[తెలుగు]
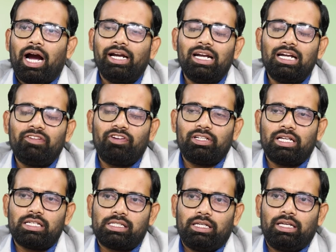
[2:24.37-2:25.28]
ఐడెంటిఫై
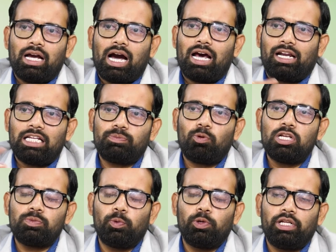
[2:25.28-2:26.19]
చేసి ఆ
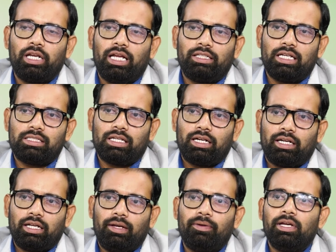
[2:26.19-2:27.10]
రెస్పాన్సిబిలిటీ నేను
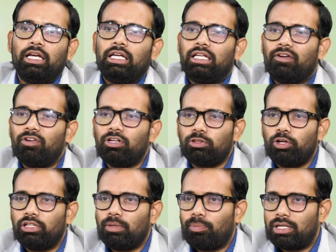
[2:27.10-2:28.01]
చేసిందంటే ఎవరితో
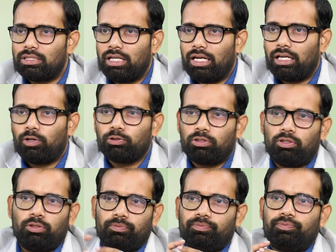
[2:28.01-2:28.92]
అయితే పర్సన్ ఎంటర్
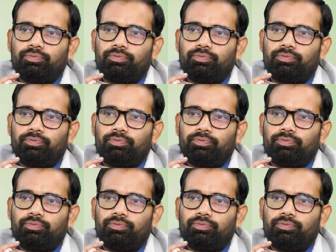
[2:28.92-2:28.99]
అవుతుండో